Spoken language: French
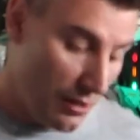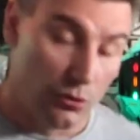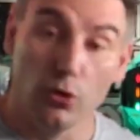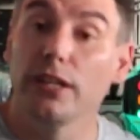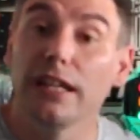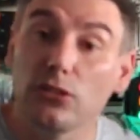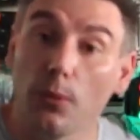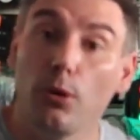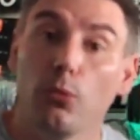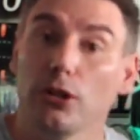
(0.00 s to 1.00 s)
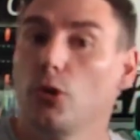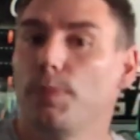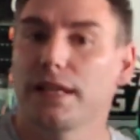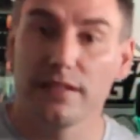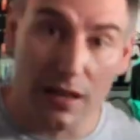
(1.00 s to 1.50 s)
Donc il est temps pour moi de
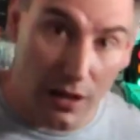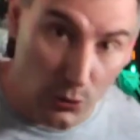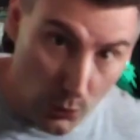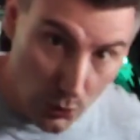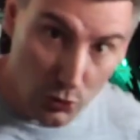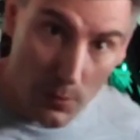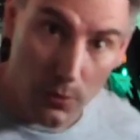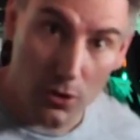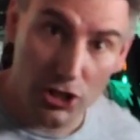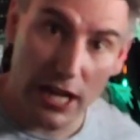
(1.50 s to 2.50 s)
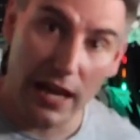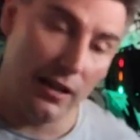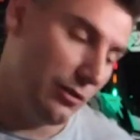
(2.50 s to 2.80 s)
passer à un autre projet.